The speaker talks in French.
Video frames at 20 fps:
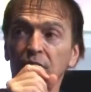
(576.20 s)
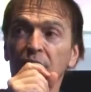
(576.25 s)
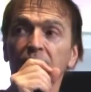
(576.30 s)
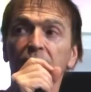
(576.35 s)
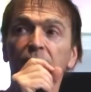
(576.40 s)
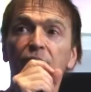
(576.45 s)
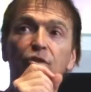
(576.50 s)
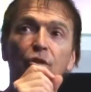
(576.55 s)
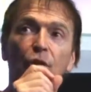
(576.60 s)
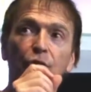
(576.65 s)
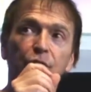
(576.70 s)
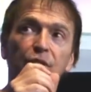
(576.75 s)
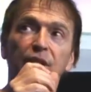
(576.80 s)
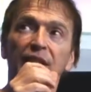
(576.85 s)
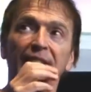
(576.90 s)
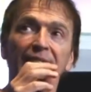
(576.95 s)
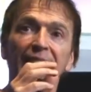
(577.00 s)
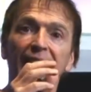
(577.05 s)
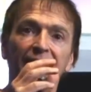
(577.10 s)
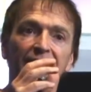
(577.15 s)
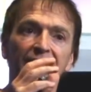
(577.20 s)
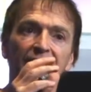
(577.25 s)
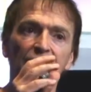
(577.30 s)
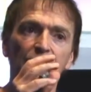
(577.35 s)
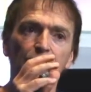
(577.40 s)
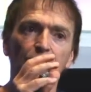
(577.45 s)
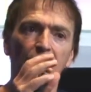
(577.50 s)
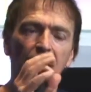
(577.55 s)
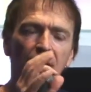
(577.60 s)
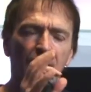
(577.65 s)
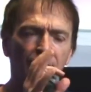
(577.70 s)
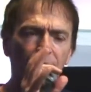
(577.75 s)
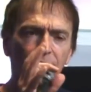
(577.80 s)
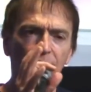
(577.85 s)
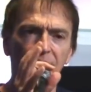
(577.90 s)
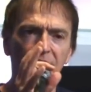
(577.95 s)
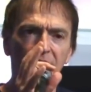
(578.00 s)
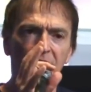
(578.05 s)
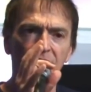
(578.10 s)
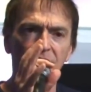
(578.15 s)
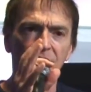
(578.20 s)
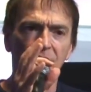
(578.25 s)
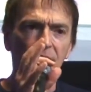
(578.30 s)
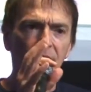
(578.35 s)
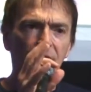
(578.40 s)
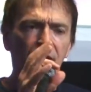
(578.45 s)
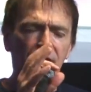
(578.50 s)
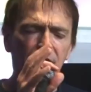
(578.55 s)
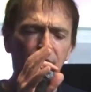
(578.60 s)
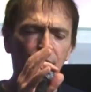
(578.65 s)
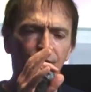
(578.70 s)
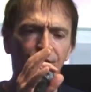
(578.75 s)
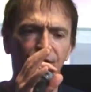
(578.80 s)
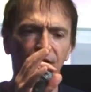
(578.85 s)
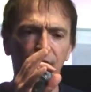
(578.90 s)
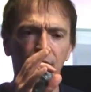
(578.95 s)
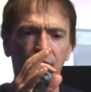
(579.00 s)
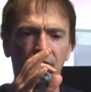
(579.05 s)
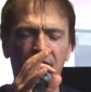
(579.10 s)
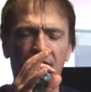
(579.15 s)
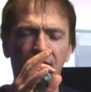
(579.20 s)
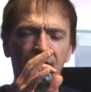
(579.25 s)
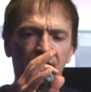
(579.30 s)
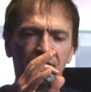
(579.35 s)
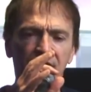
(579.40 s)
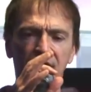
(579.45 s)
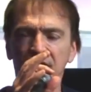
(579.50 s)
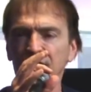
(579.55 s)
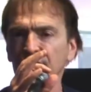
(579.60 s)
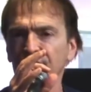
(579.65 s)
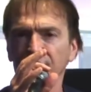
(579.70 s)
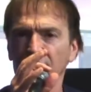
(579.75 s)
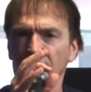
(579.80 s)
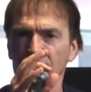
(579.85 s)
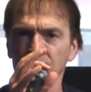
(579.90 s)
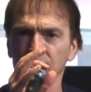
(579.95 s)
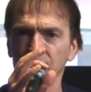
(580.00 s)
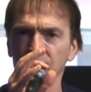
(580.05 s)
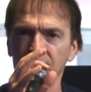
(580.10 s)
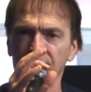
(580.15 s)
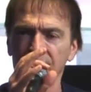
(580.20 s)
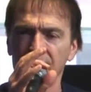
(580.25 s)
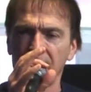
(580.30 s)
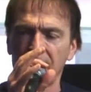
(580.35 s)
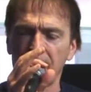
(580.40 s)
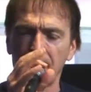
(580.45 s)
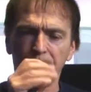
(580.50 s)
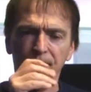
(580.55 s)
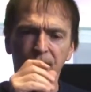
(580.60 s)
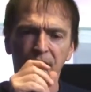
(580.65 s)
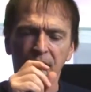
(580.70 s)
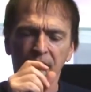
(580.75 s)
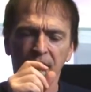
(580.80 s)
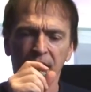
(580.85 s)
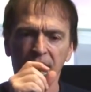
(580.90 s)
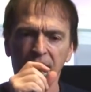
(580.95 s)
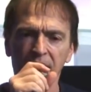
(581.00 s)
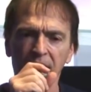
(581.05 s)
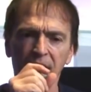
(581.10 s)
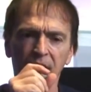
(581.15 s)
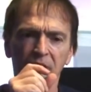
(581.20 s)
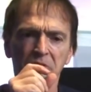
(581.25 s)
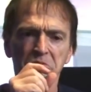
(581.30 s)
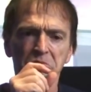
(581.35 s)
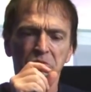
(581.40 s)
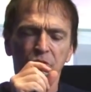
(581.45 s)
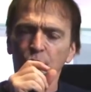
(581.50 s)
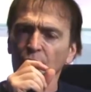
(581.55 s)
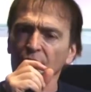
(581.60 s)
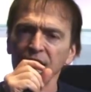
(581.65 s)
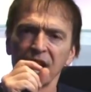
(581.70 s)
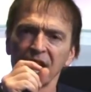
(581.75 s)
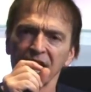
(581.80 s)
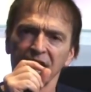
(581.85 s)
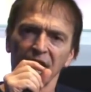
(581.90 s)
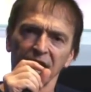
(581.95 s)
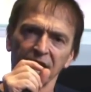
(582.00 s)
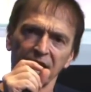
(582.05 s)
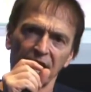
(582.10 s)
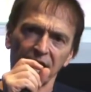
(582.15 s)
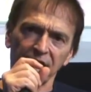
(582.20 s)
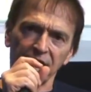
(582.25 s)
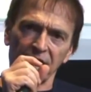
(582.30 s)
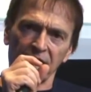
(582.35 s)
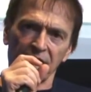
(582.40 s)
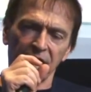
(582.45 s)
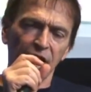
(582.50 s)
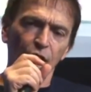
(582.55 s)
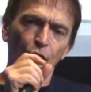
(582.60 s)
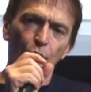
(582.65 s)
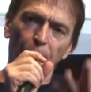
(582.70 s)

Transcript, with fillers: hein, une sorte d'éclectisme, un voyage qui nous fait traverser différents univers et ne rien s'interdire, y